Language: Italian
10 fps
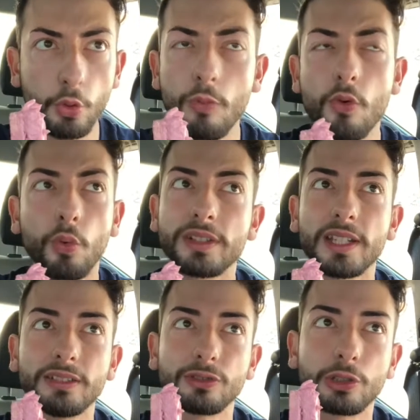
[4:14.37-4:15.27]
comunque
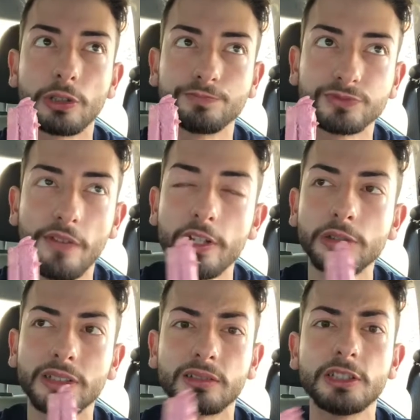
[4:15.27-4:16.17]
sento
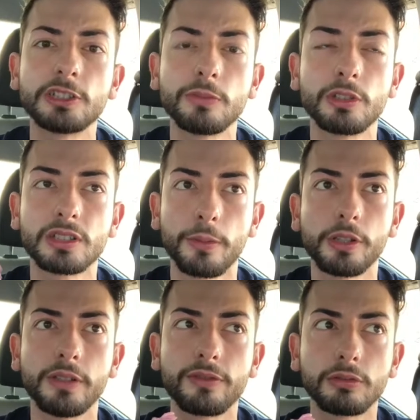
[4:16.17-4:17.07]
davvero tantissimo il
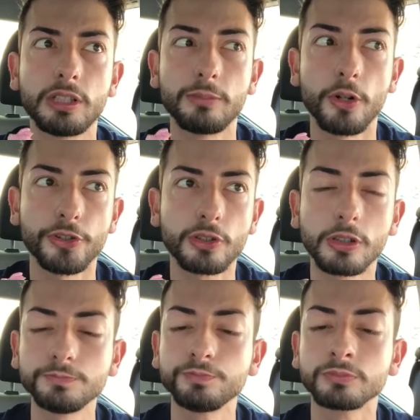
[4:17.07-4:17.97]
sapore di frutti di
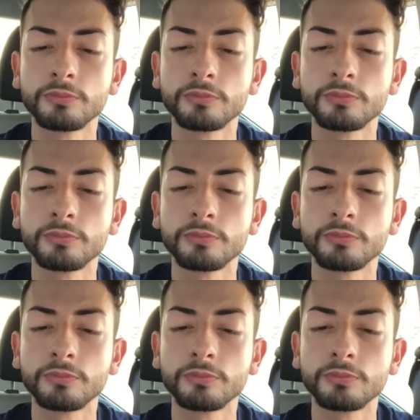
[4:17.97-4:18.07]
bosco